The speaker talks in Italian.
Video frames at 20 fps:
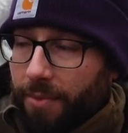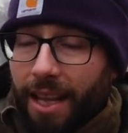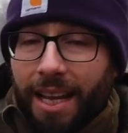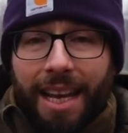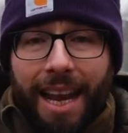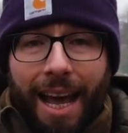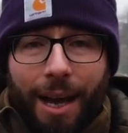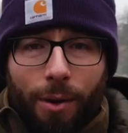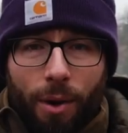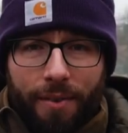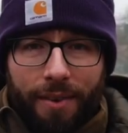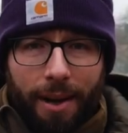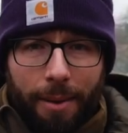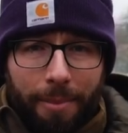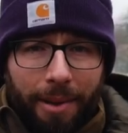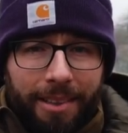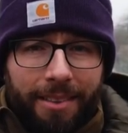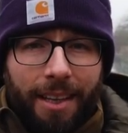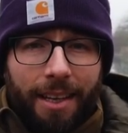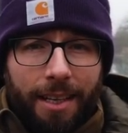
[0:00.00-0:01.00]
l'acqua è
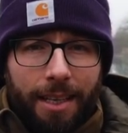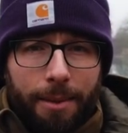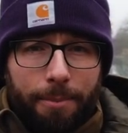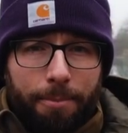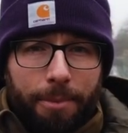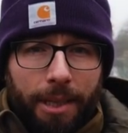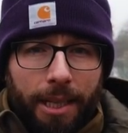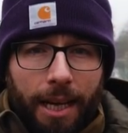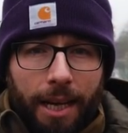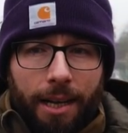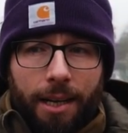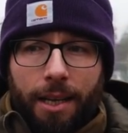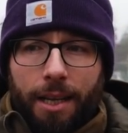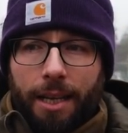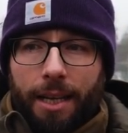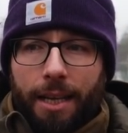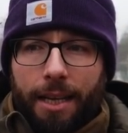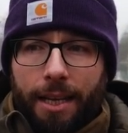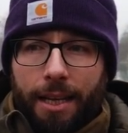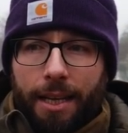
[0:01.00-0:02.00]
veramente limpida,
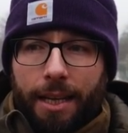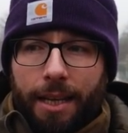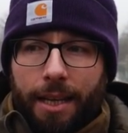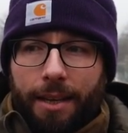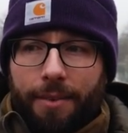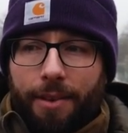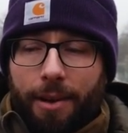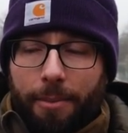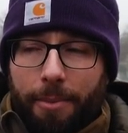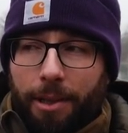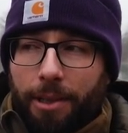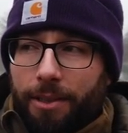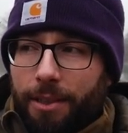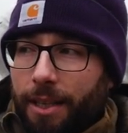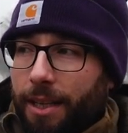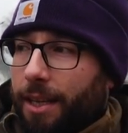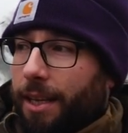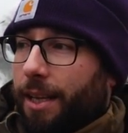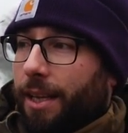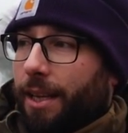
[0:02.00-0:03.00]
è
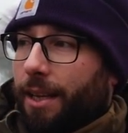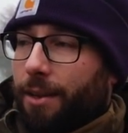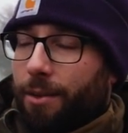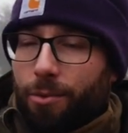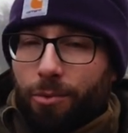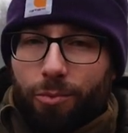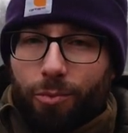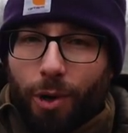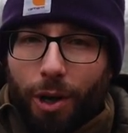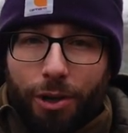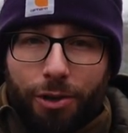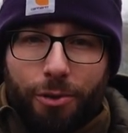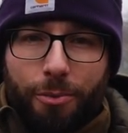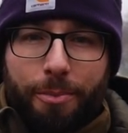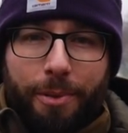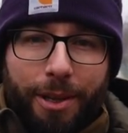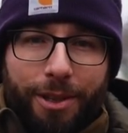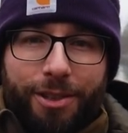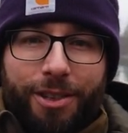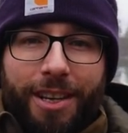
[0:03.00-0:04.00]
veramente quasi un
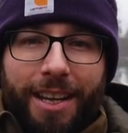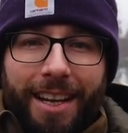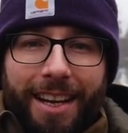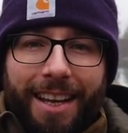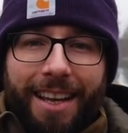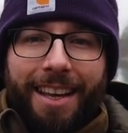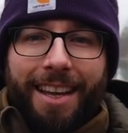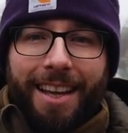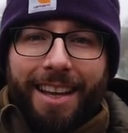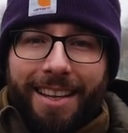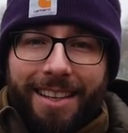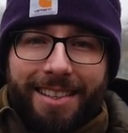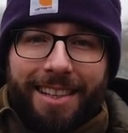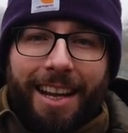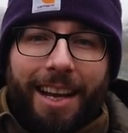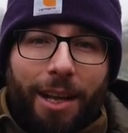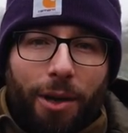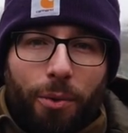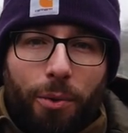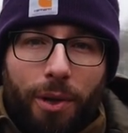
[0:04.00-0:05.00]
piacere
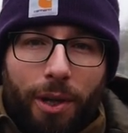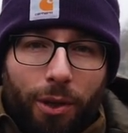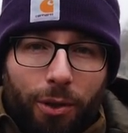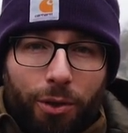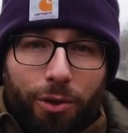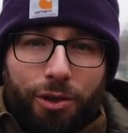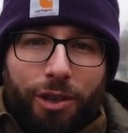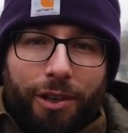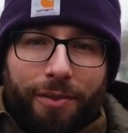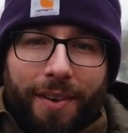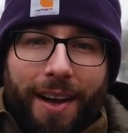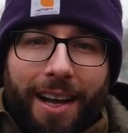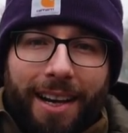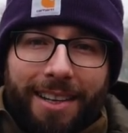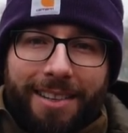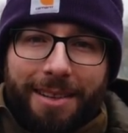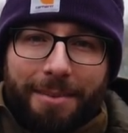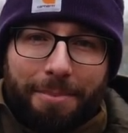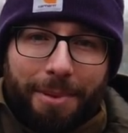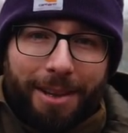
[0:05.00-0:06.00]
stare qui ad osservare
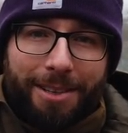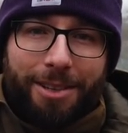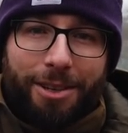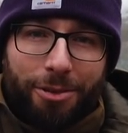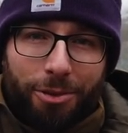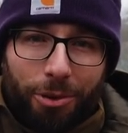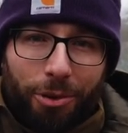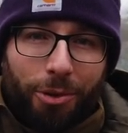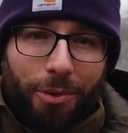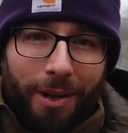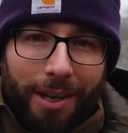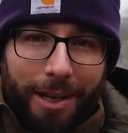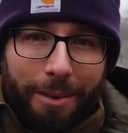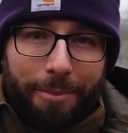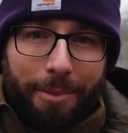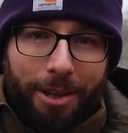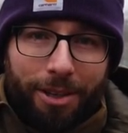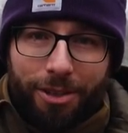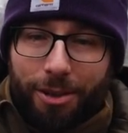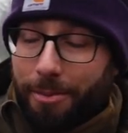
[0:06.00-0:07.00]
se passa sotto qualche
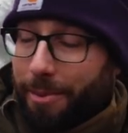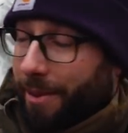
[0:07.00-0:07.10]
pesce